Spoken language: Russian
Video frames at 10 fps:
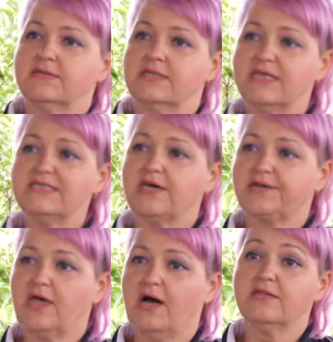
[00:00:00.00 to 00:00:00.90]
Есть
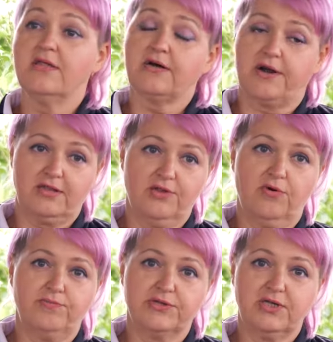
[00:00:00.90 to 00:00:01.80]
сорта
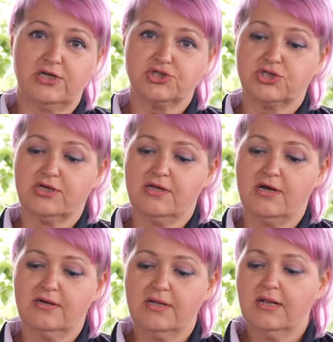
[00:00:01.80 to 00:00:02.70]
однократного
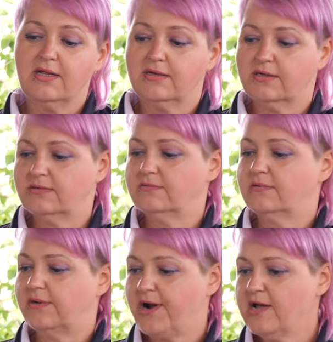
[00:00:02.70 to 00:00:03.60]
плодоношения,
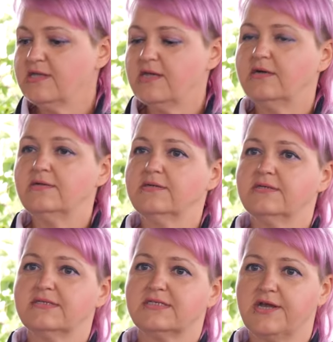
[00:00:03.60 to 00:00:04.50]
ранние
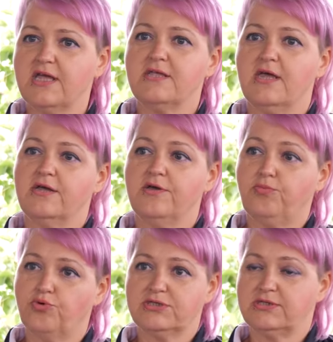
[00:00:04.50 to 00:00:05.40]
средние и
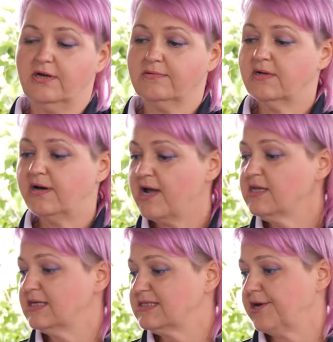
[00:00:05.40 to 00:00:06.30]
поздние.
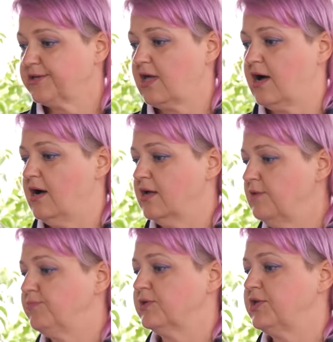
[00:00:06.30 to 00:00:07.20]
Ранние сорта,
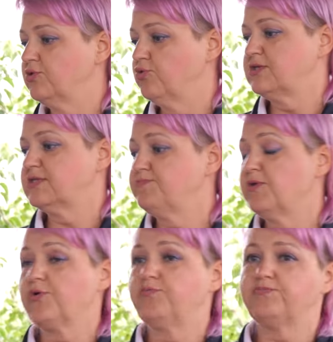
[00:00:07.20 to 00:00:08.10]
они плодоносят с
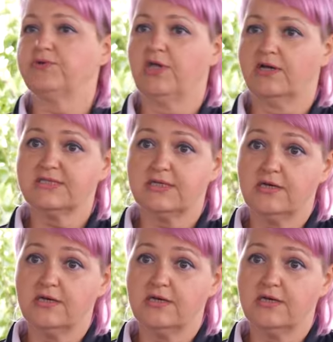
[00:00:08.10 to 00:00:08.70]
1 по 15